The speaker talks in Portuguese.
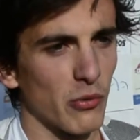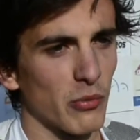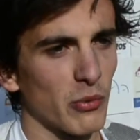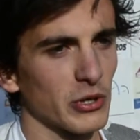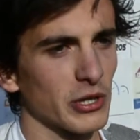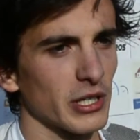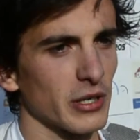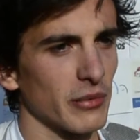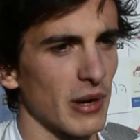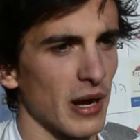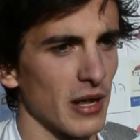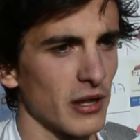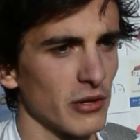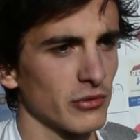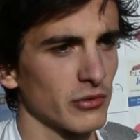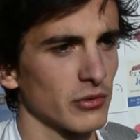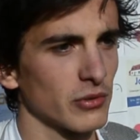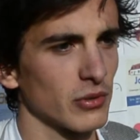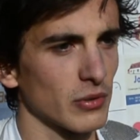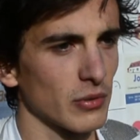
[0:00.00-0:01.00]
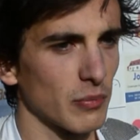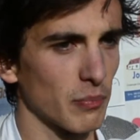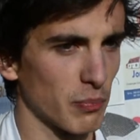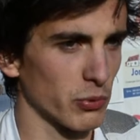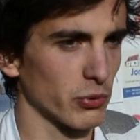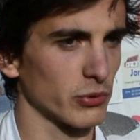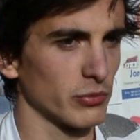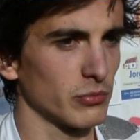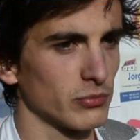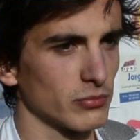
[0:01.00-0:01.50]
com o bom trabalho
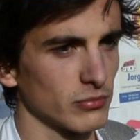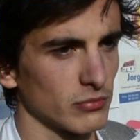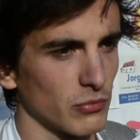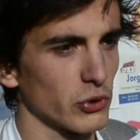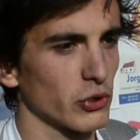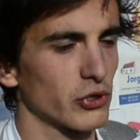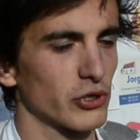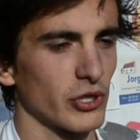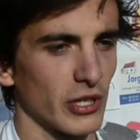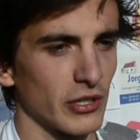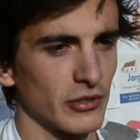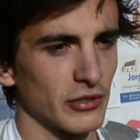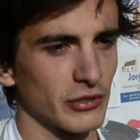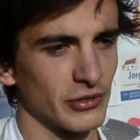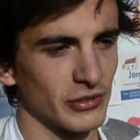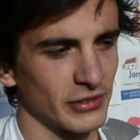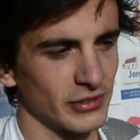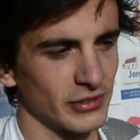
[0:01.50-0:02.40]
por muitos anos.